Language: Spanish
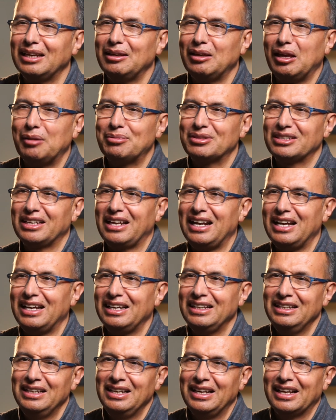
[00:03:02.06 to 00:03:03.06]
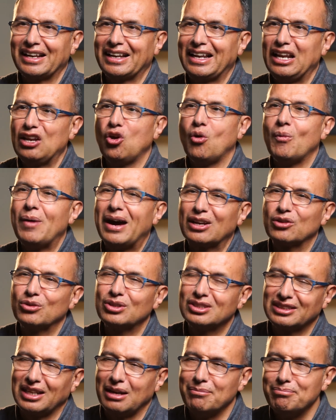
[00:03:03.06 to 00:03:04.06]
eh, empezar a renovar
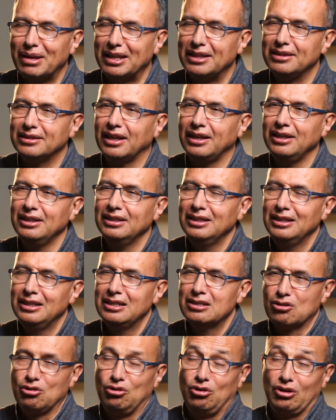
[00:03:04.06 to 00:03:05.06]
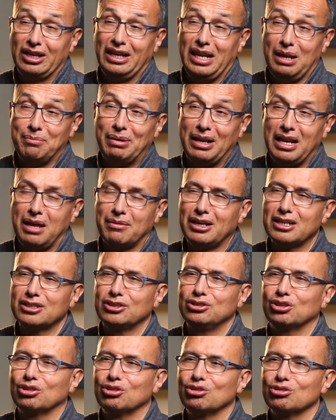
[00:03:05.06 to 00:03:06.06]
nuestra mente con lo que la palabra del
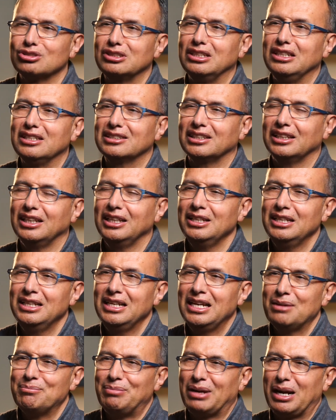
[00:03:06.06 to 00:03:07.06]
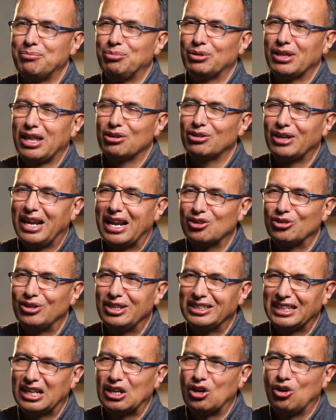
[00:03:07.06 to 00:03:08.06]
Señor nos dice para poder orar con
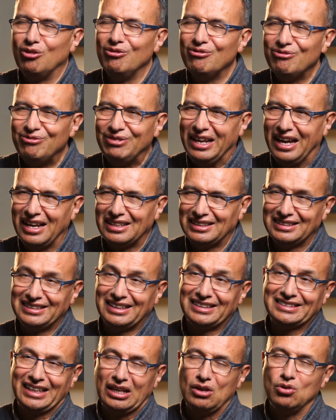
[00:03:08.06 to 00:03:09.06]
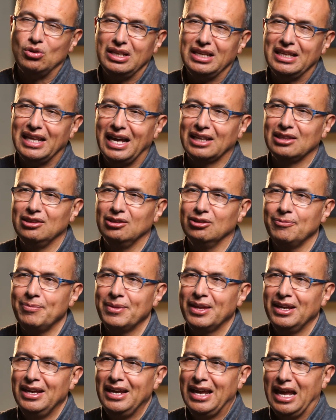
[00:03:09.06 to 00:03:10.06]
esa confianza, esa seguridad, ¿no?
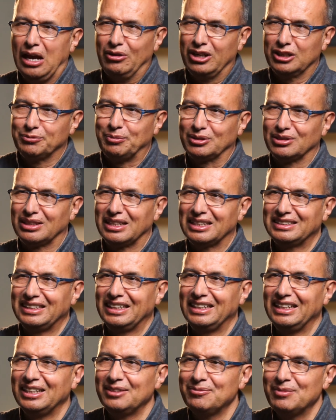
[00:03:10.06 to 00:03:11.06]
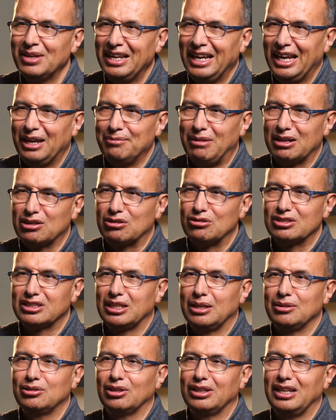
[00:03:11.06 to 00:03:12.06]
Algunas personas tienen el mal
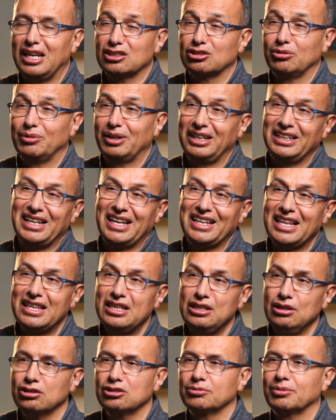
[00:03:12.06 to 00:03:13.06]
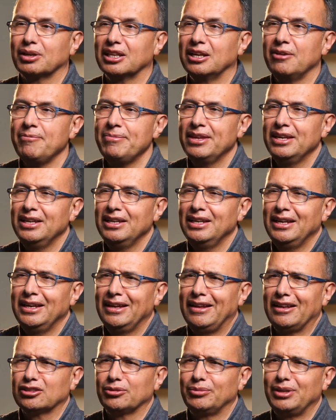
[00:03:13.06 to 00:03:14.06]
concepto de la soberanía de Dios, ¿verdad?
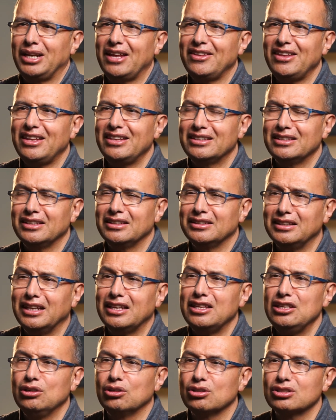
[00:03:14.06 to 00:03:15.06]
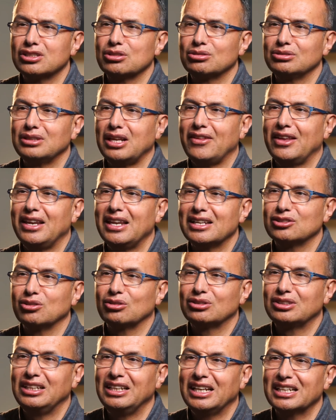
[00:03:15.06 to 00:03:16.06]
La soberanía de, Dios es una de las
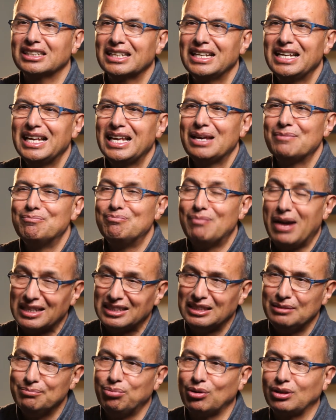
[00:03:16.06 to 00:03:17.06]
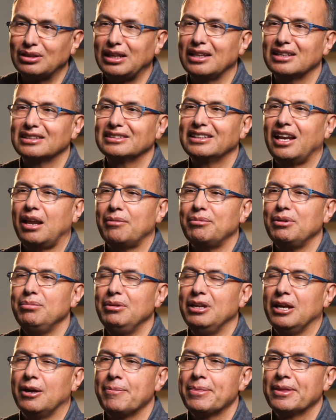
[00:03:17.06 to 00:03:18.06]
doctrinas más importantes de la
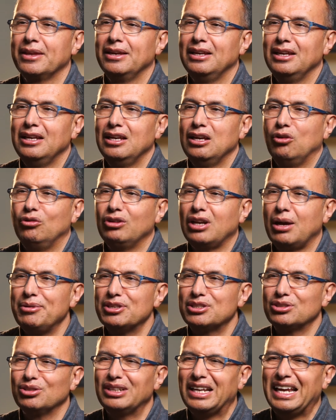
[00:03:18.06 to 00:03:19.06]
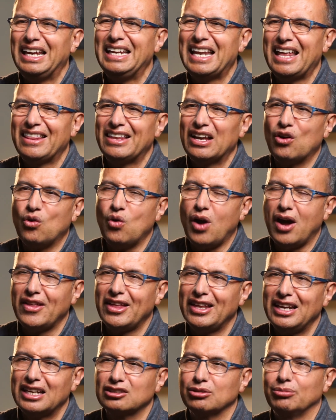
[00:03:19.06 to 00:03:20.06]
Biblia. Una visión inadecuada
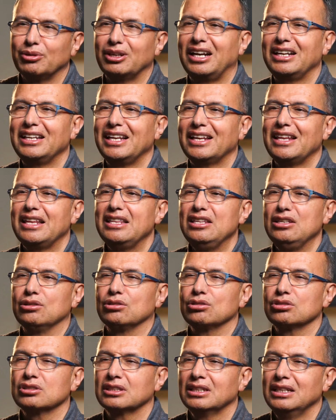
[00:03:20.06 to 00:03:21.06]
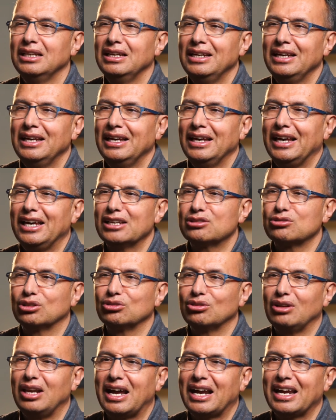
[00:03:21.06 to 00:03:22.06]
de la soberanía de Dios es
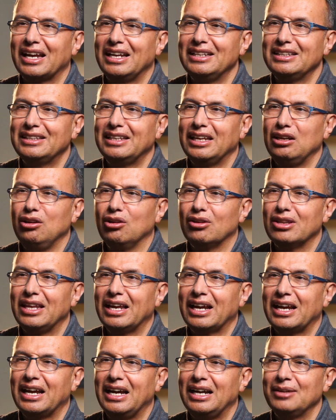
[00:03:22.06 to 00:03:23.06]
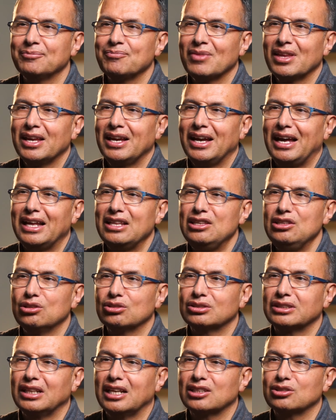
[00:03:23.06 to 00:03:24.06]
cuando la gente lo deja a
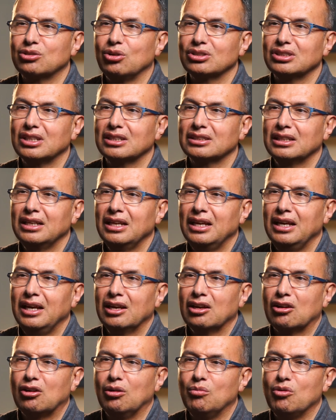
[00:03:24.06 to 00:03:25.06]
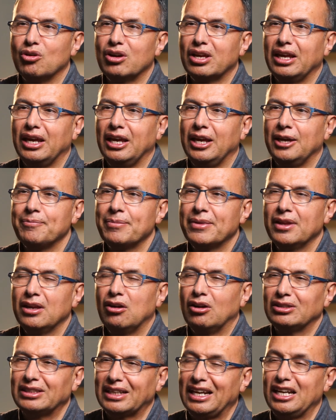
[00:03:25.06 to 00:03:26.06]
Dios las cosas como que,
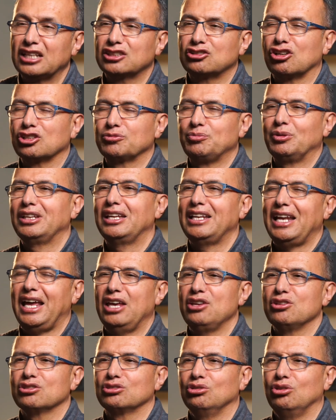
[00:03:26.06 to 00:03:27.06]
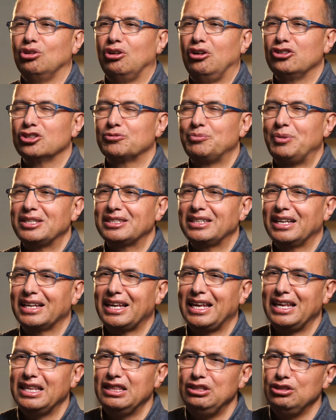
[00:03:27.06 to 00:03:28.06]
o sea, que les corresponden a ellos, ¿no? Ellos piensan
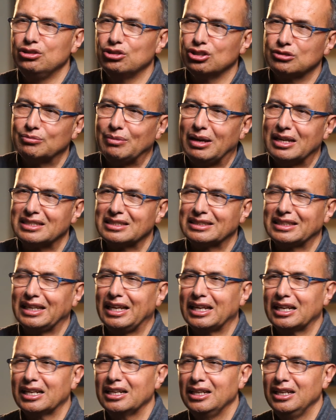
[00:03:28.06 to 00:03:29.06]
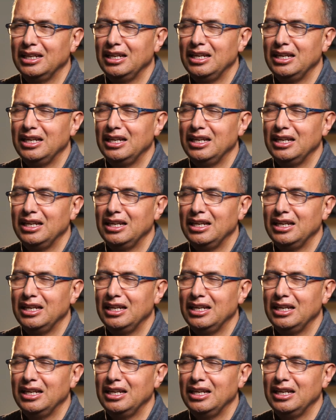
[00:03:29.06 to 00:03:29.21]
que Dios va a hacer